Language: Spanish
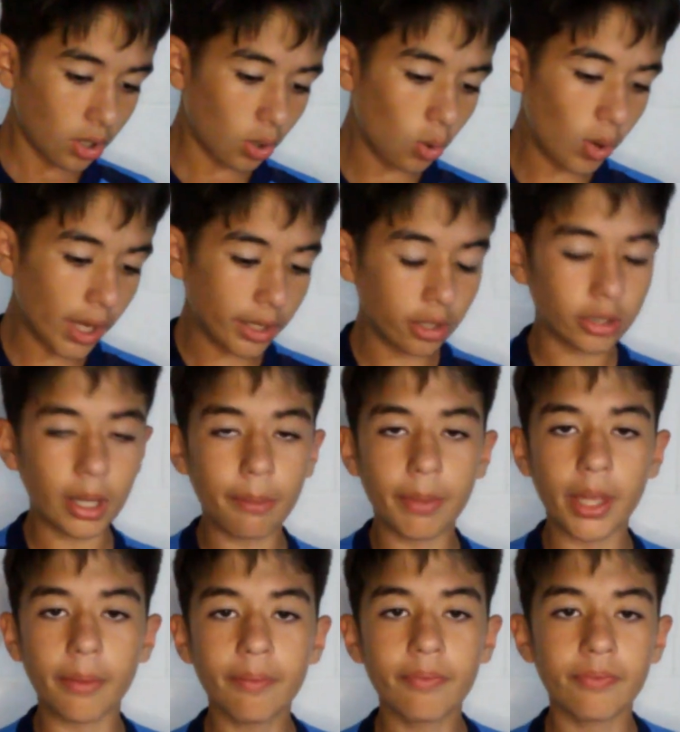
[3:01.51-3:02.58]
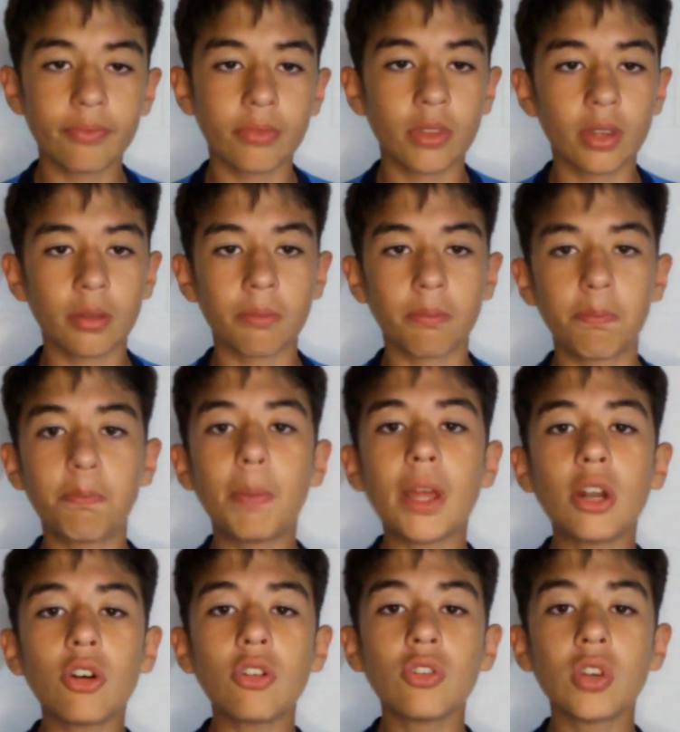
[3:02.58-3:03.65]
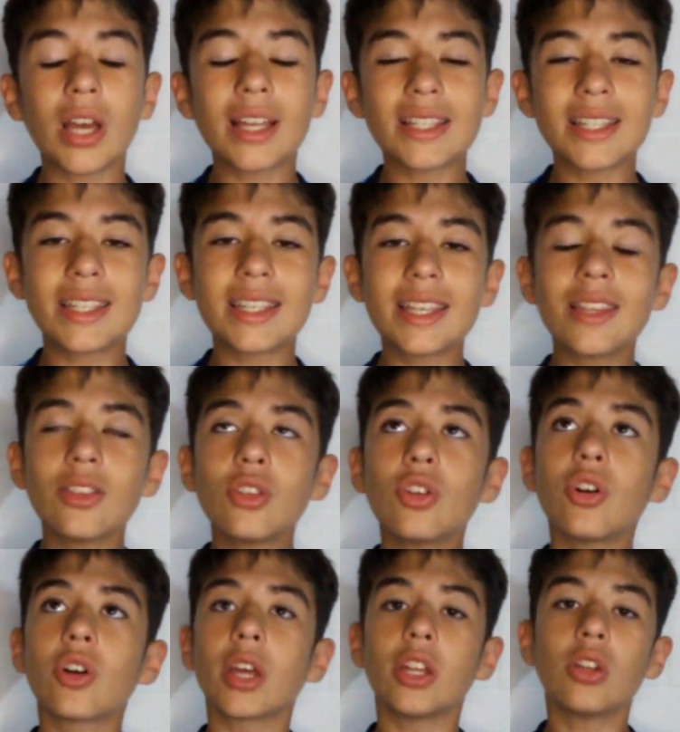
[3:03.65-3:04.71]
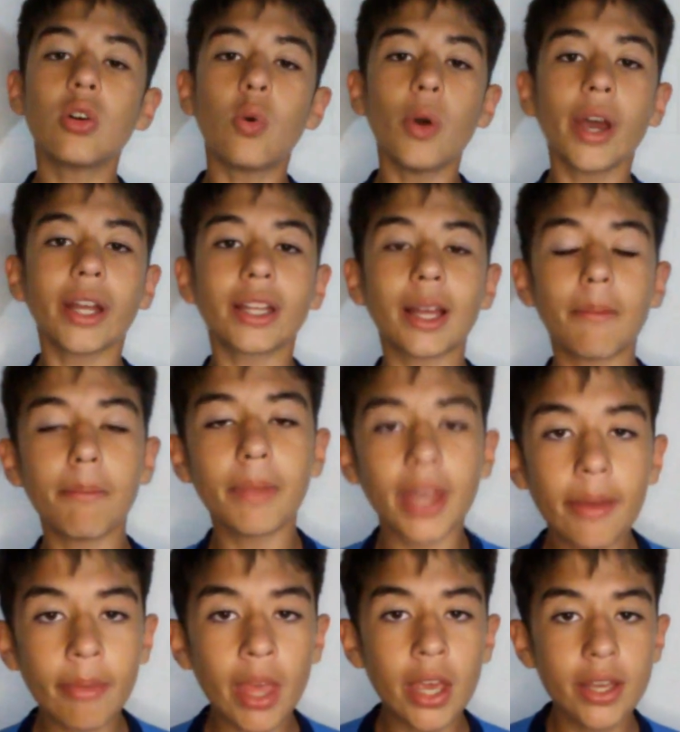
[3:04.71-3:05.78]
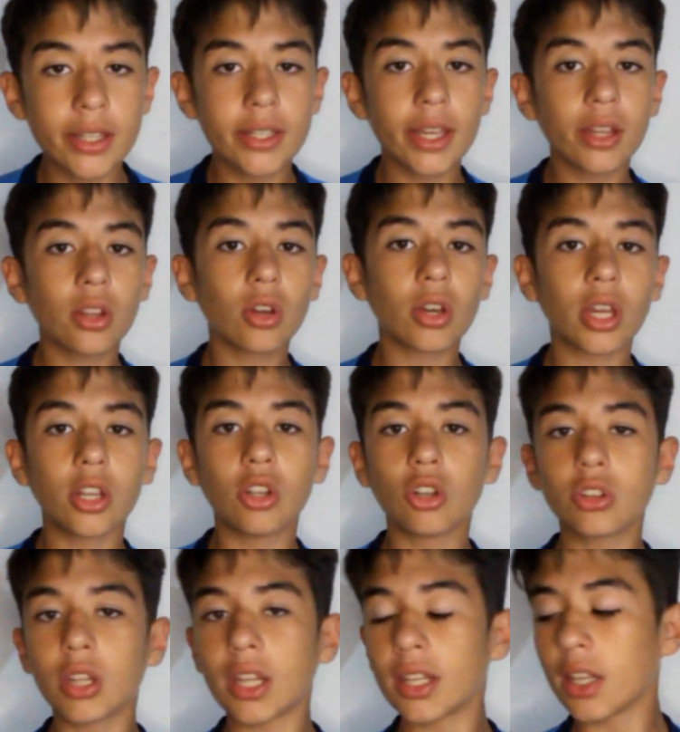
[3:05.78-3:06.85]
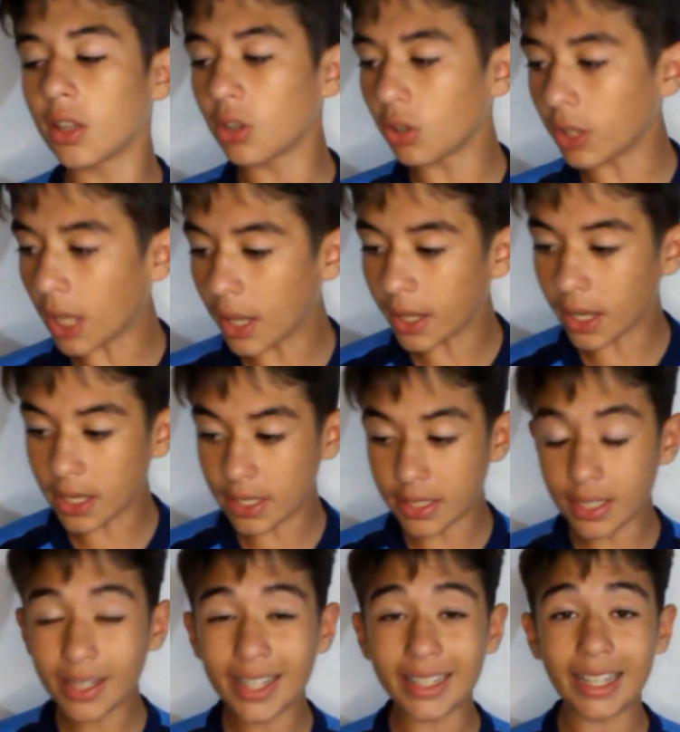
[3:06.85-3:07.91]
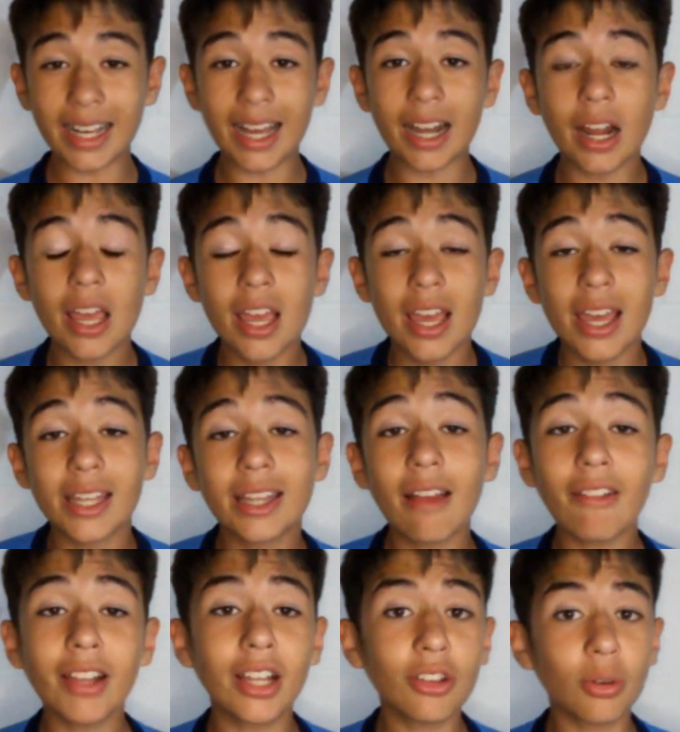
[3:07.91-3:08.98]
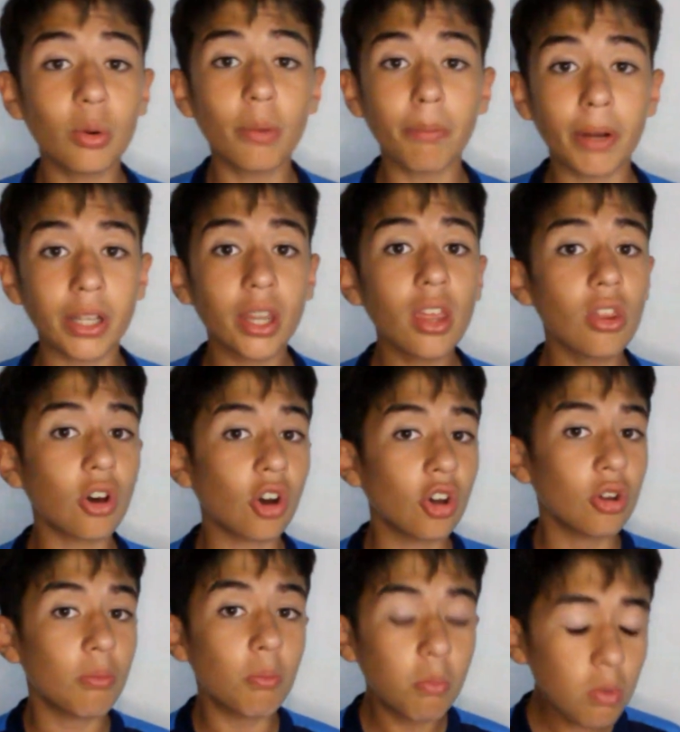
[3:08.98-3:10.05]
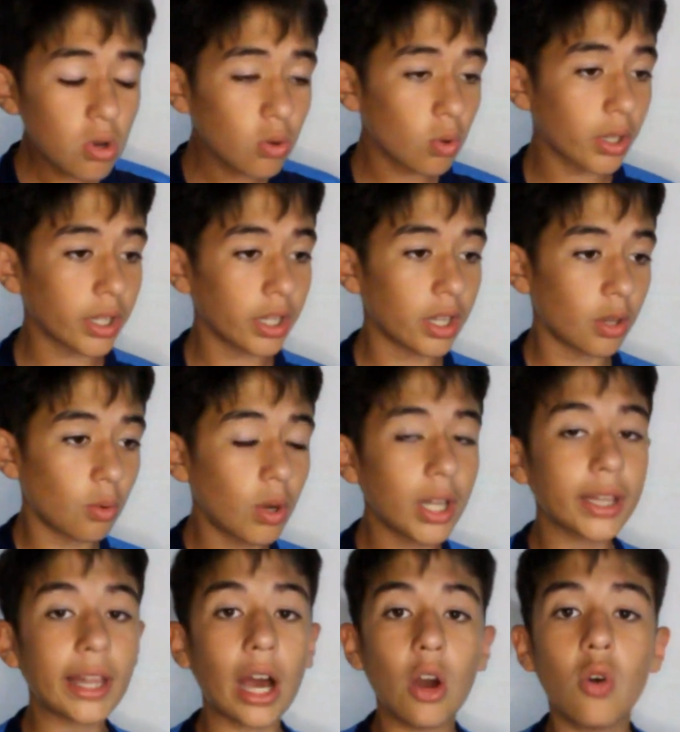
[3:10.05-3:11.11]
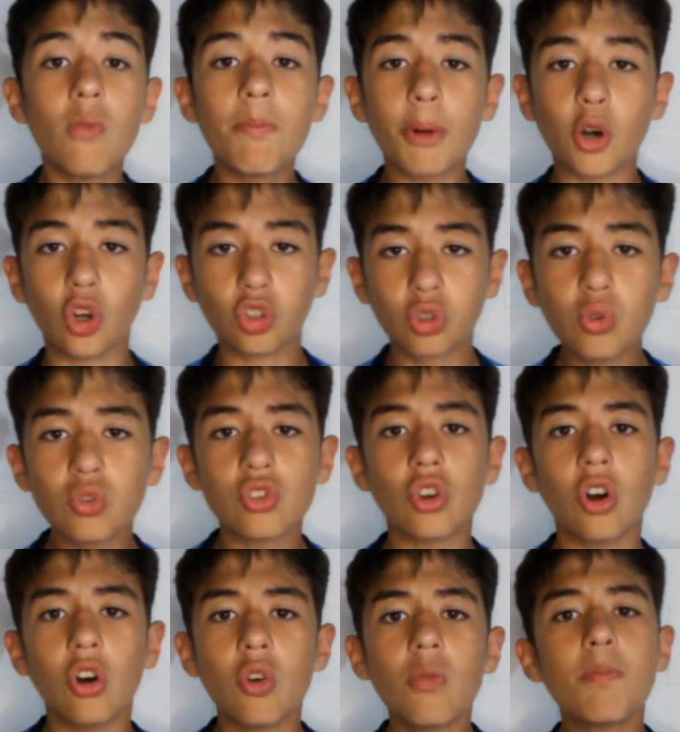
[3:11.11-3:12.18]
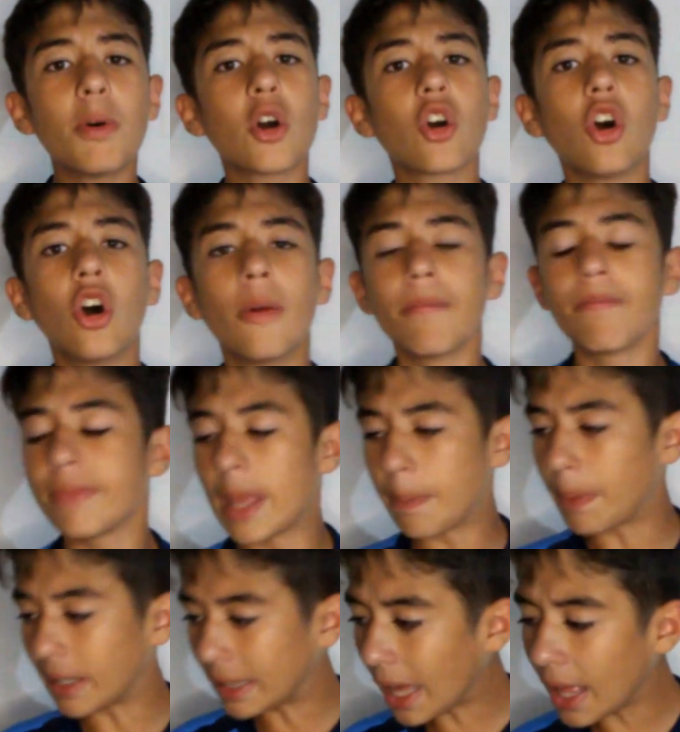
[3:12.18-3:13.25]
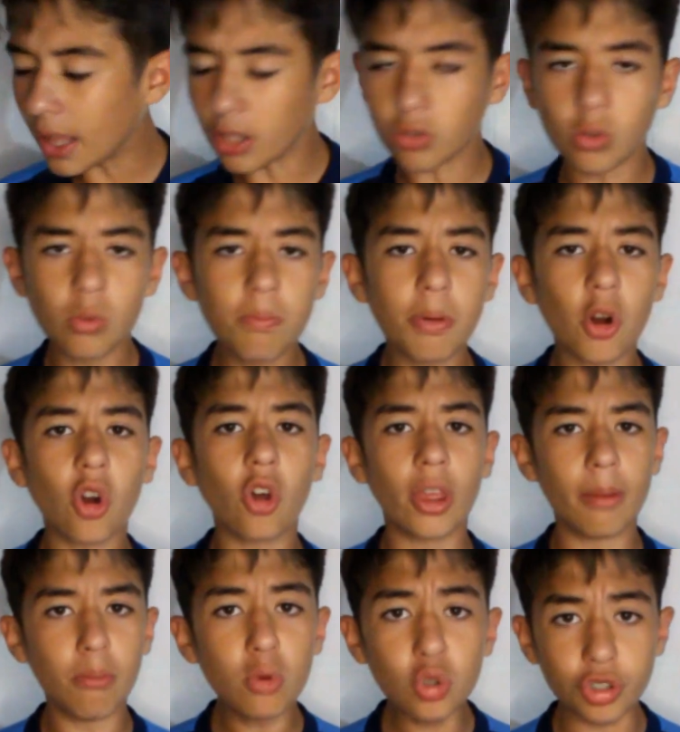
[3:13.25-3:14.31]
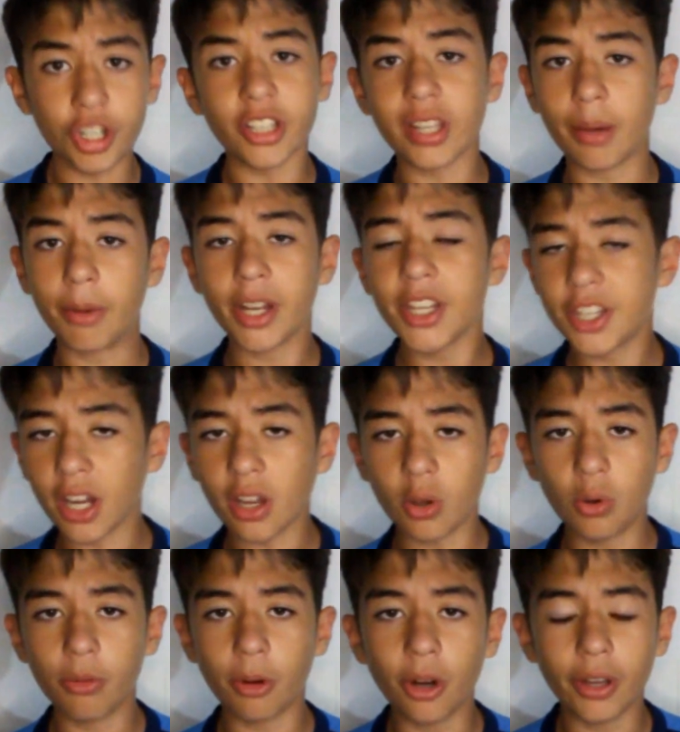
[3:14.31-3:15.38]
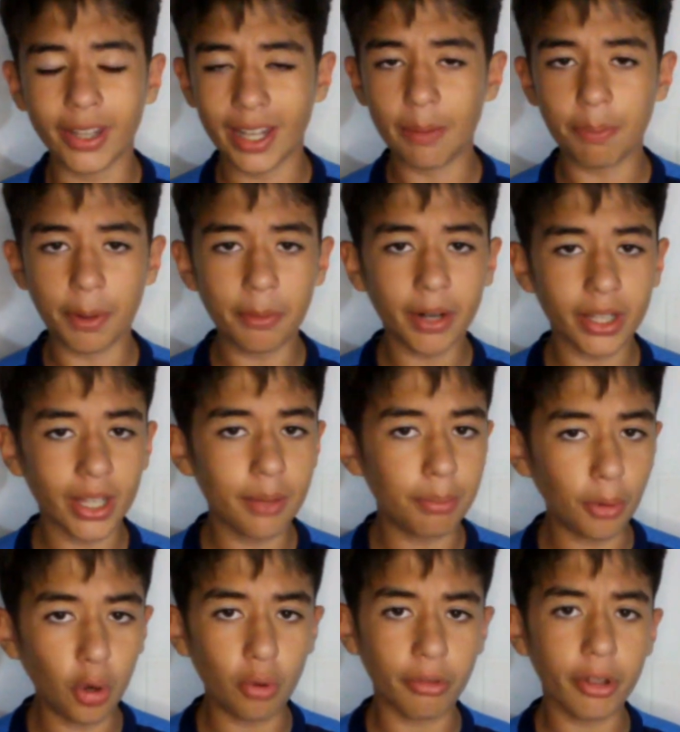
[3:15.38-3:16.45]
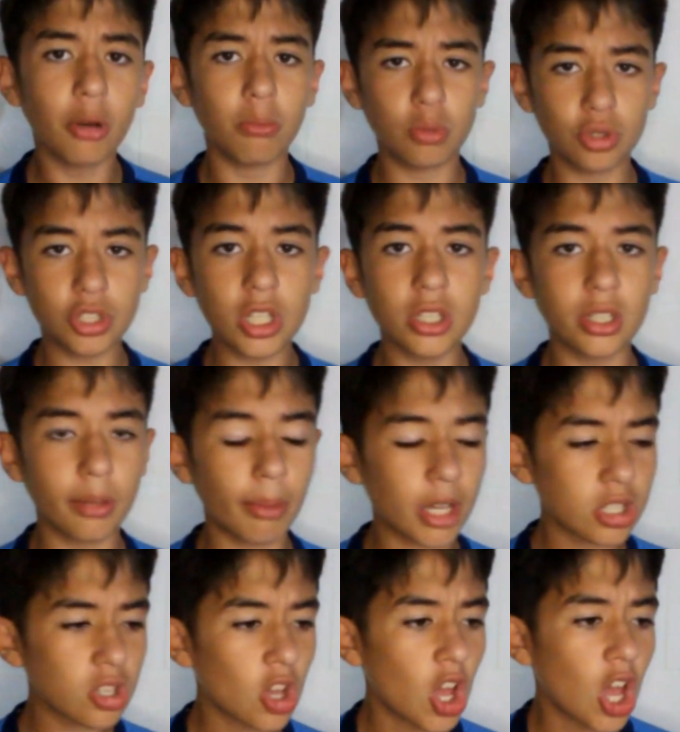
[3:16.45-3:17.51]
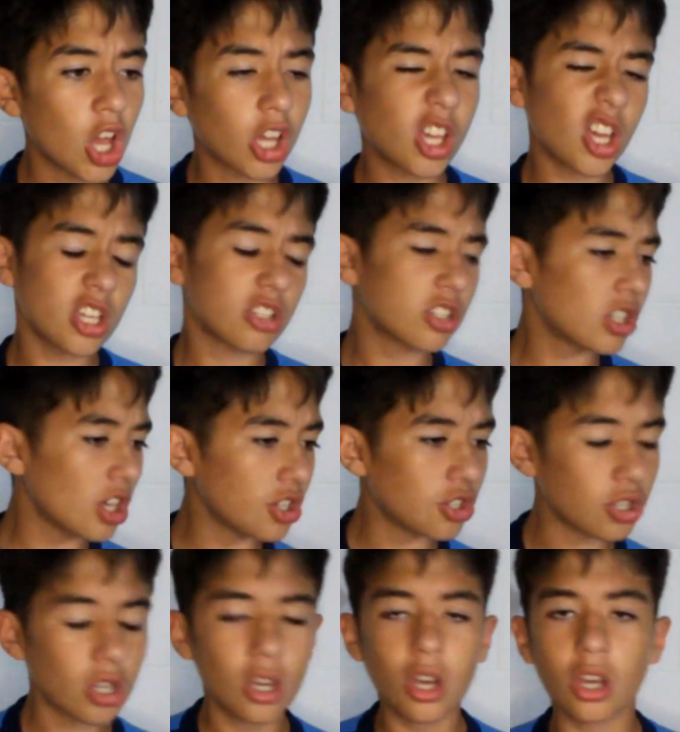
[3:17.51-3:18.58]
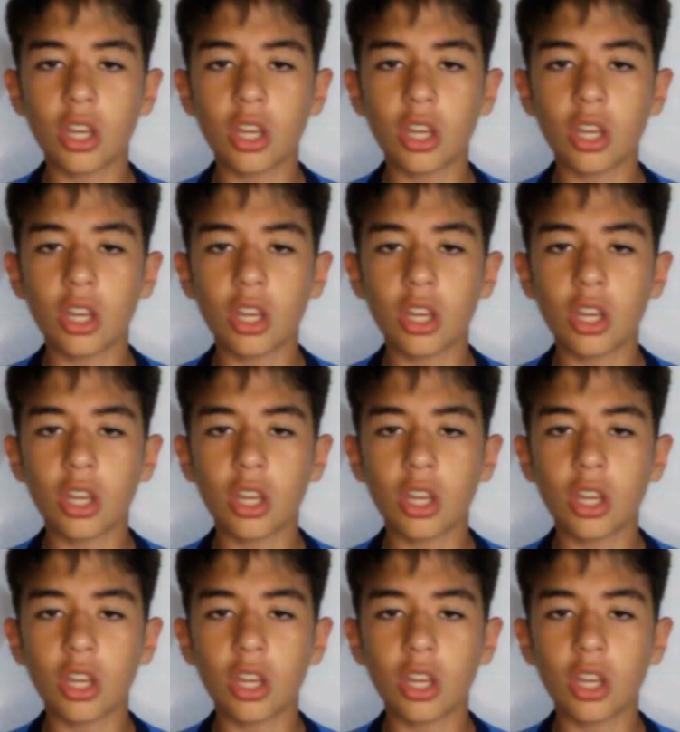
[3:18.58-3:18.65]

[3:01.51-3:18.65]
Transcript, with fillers: jugando tan bien, pero siendo que no juega tan bien, siendo que no teniendo nada y sin atacar, estaban dando buen partido, muy buen ida y vuelta, un poco sucio, un poco de patadas, un poco de muchas amarillas que hubo en el primer tiempo, hubieron muchísimas, que Sis,